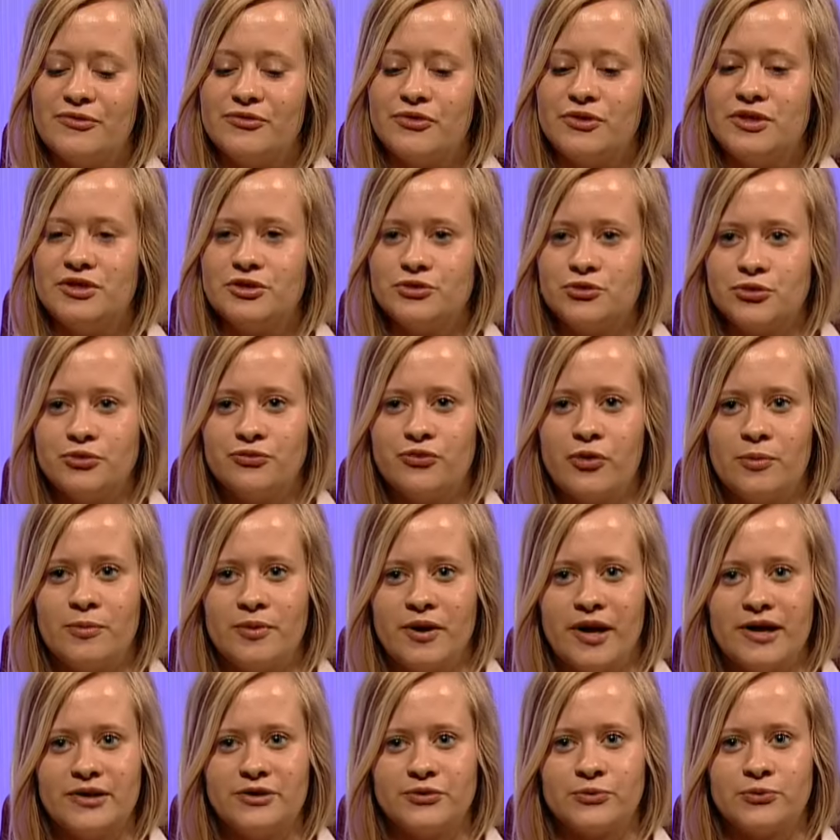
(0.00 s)
Für die
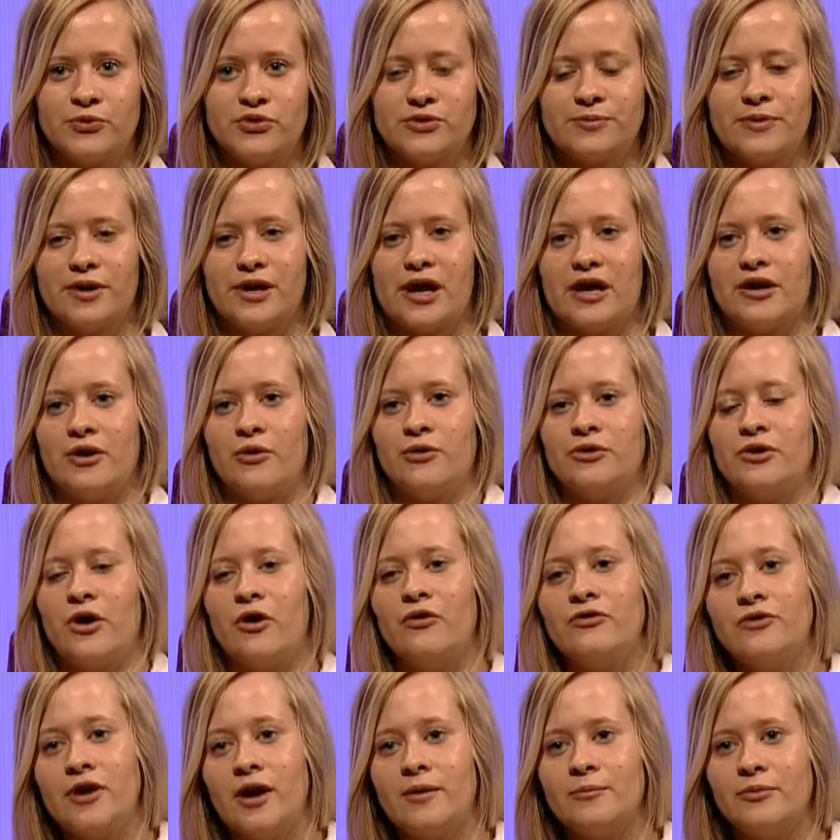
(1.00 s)
Studienvorbereitung muss man halt auch eine
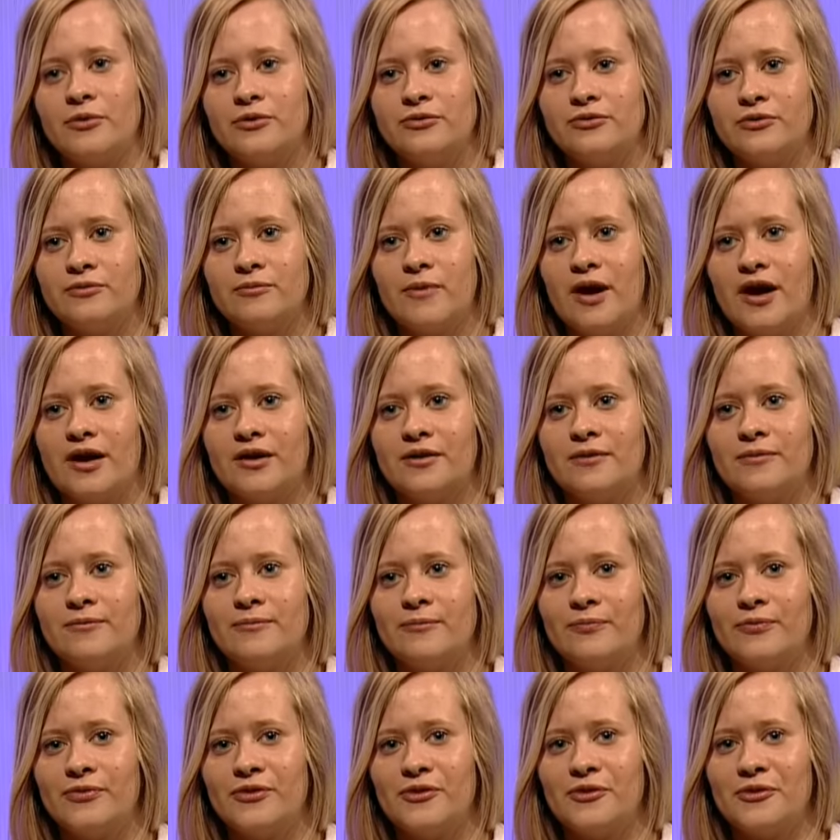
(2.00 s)
Aufnahmeprüfung machen.